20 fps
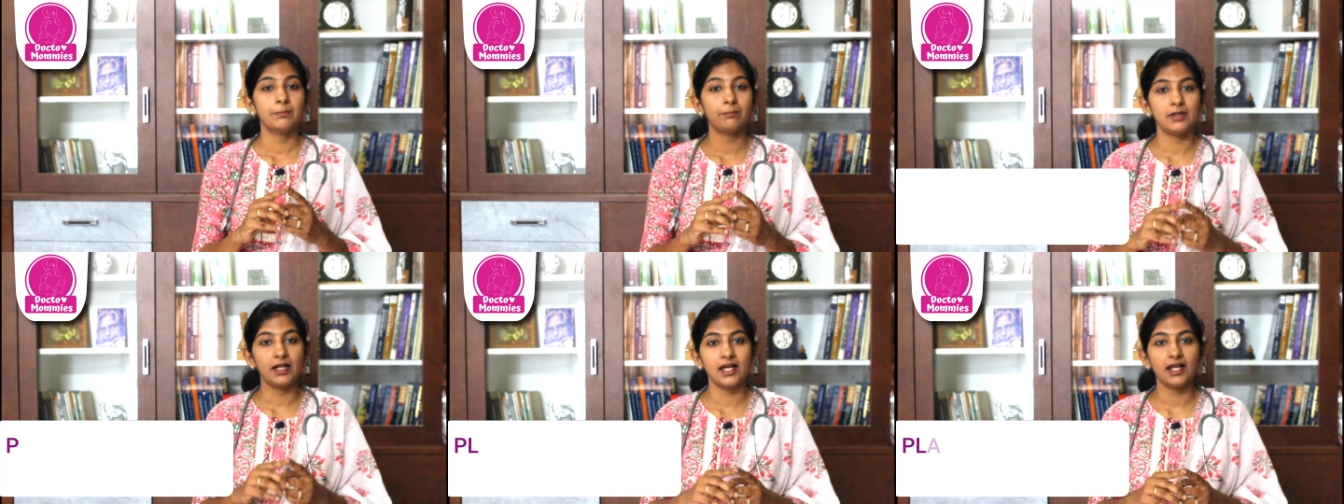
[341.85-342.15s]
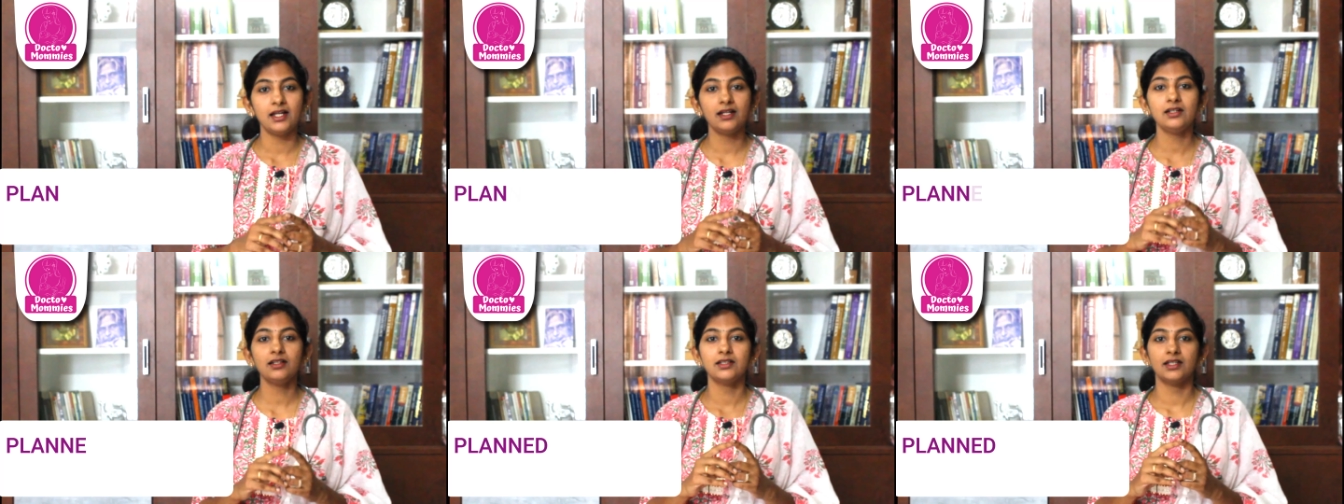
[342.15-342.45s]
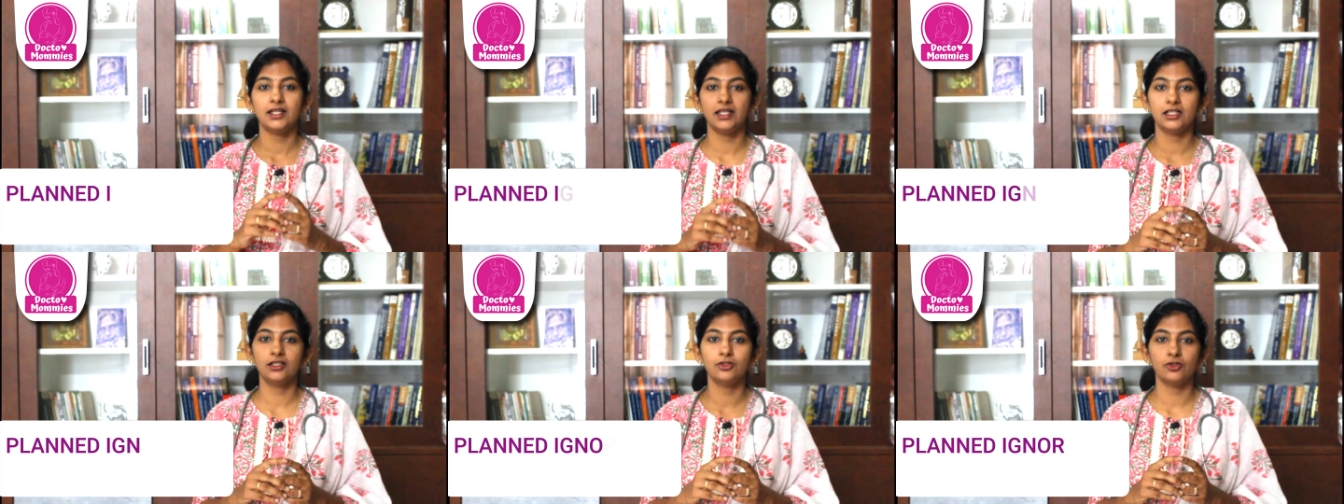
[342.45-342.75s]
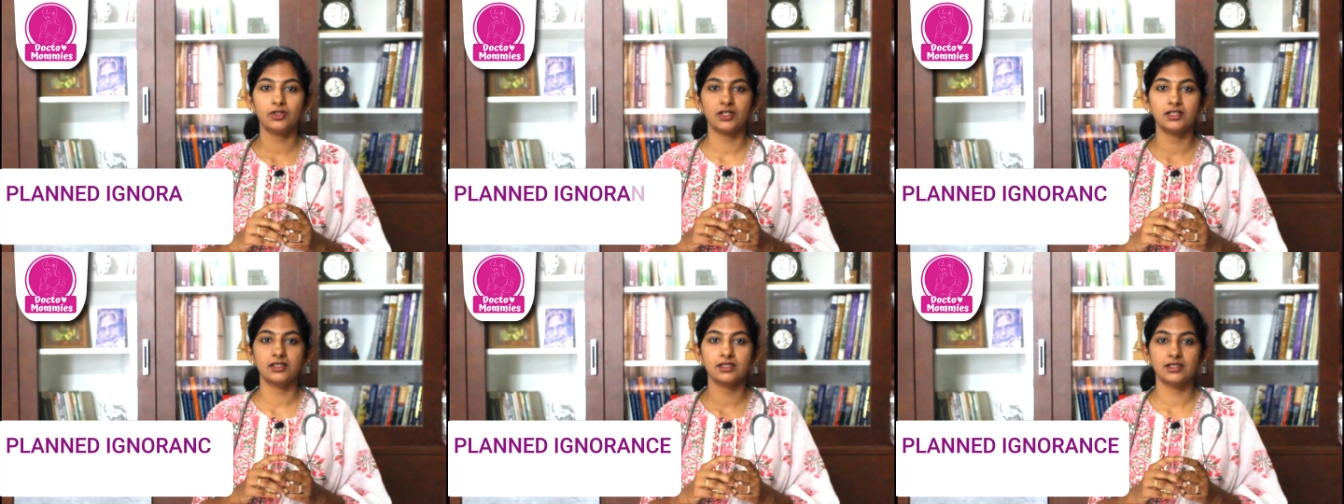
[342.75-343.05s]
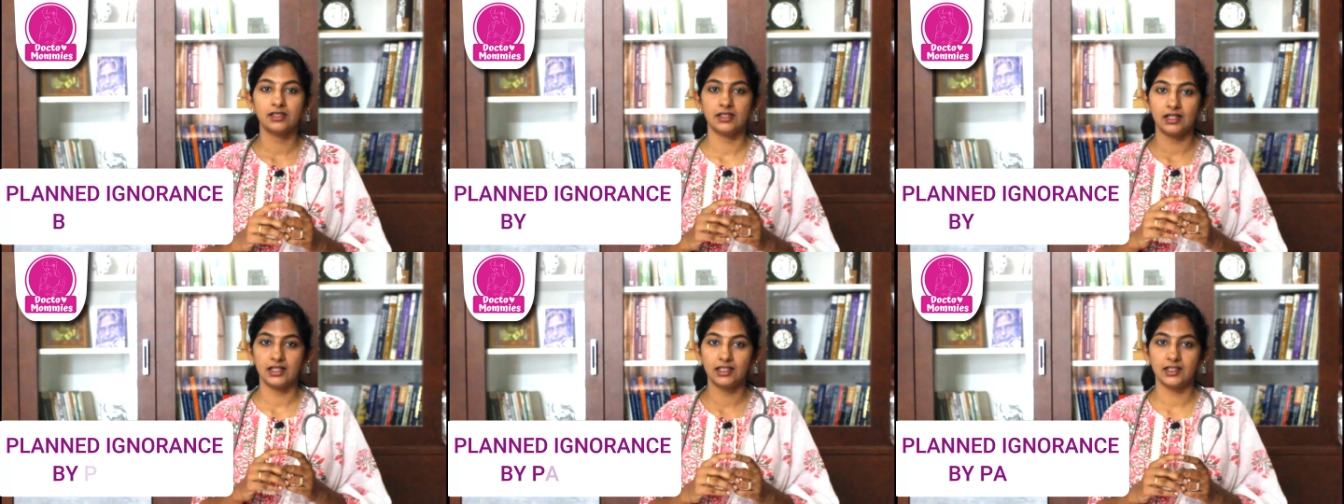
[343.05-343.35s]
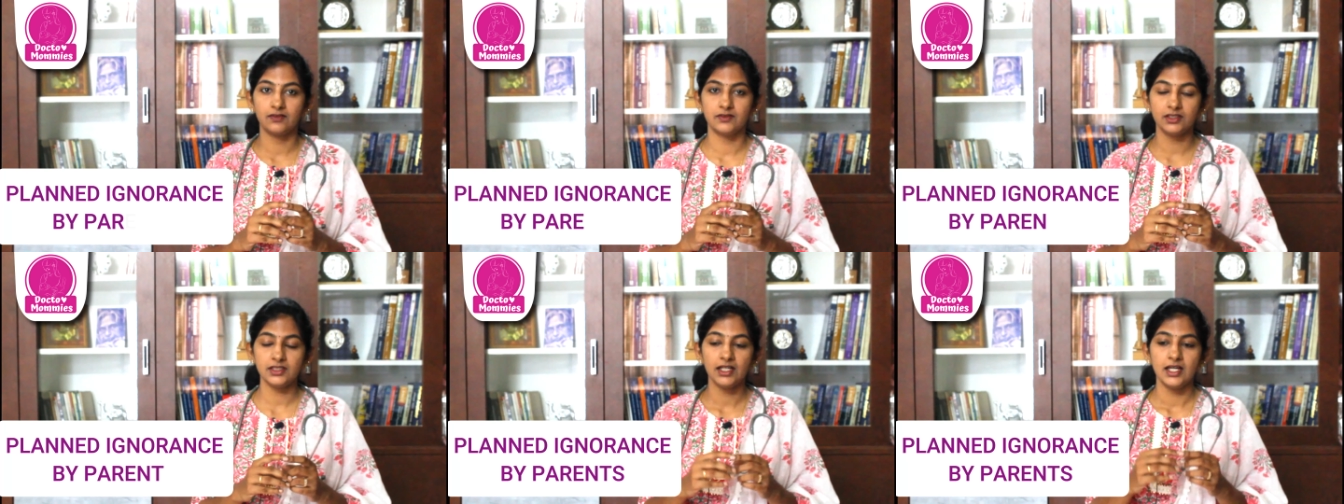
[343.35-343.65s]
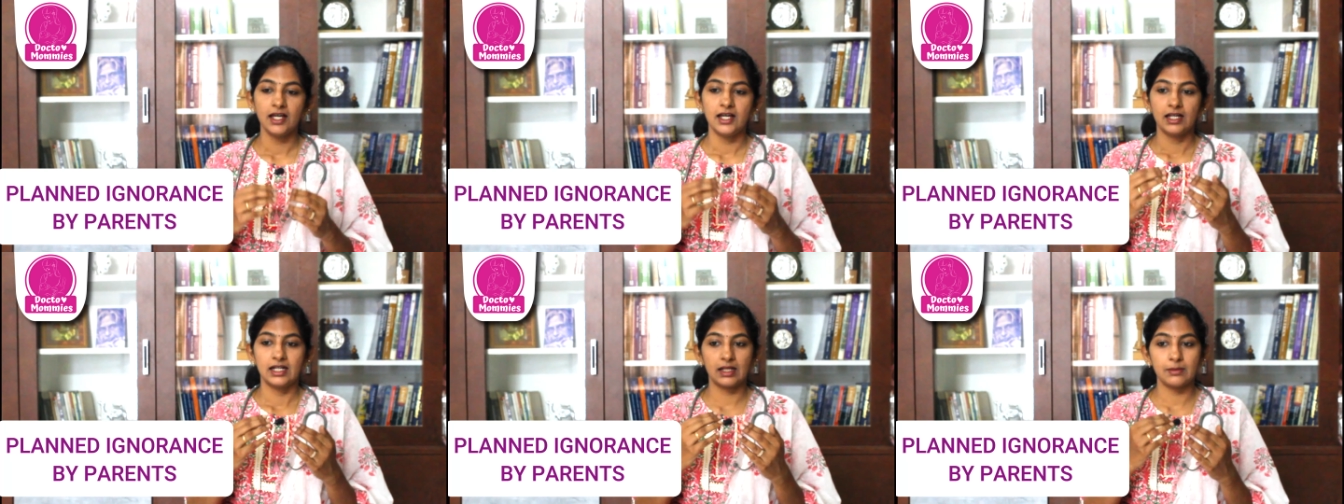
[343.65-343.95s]
பிளான்ட் இக்னோரன்ஸ் அதாவது
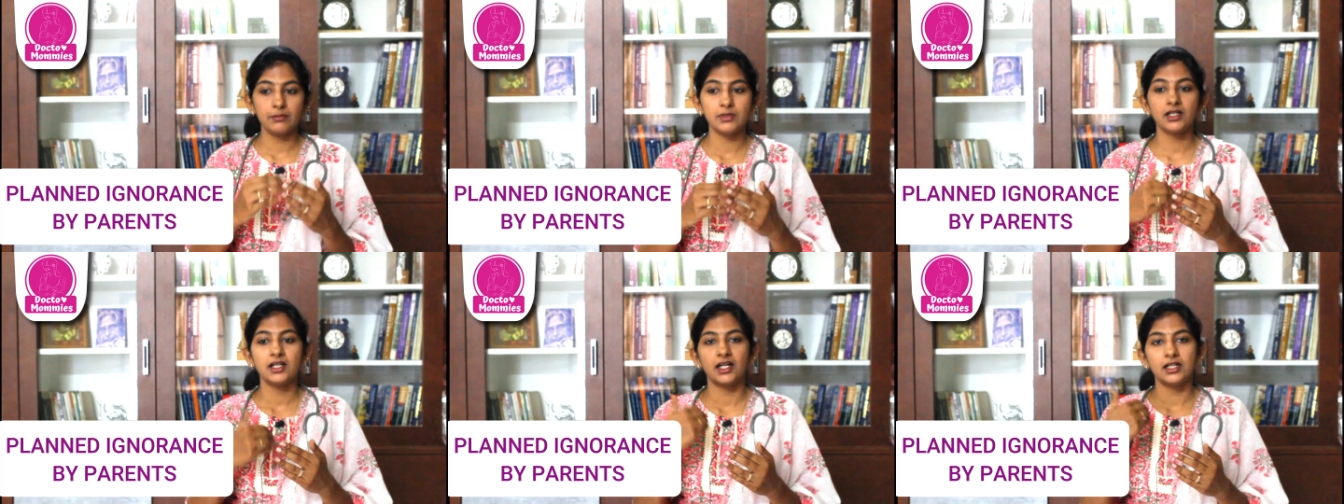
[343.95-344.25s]
நம்ம